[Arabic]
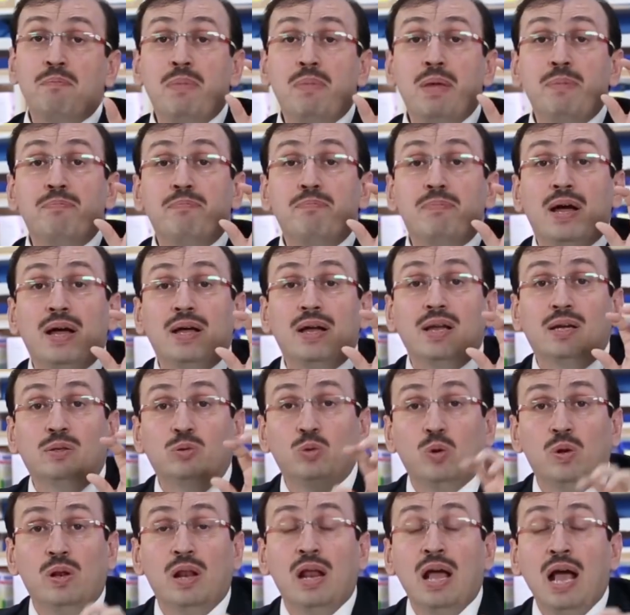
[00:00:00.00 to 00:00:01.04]
مما
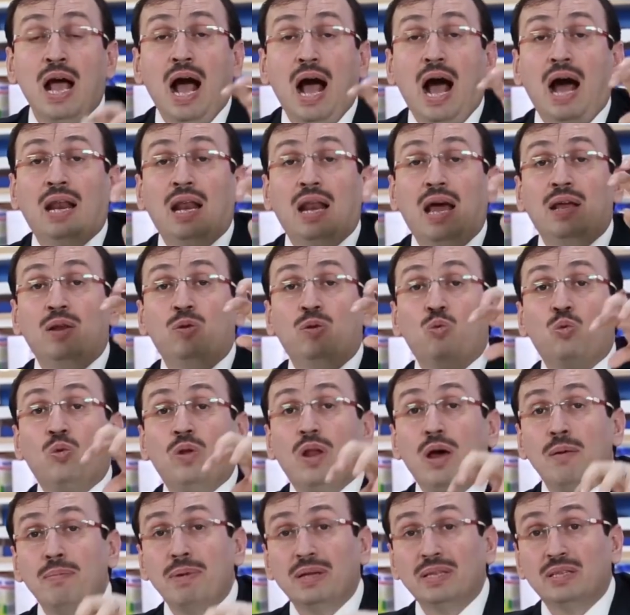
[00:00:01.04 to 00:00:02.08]
يدل على أن
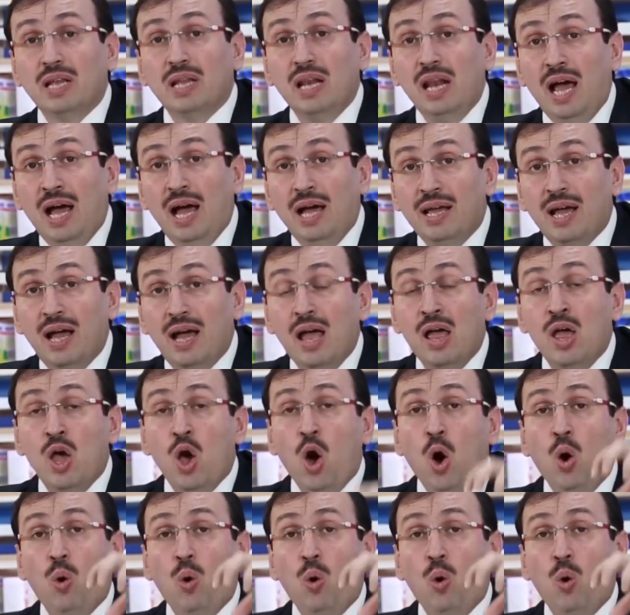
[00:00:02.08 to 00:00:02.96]
نمط الحياة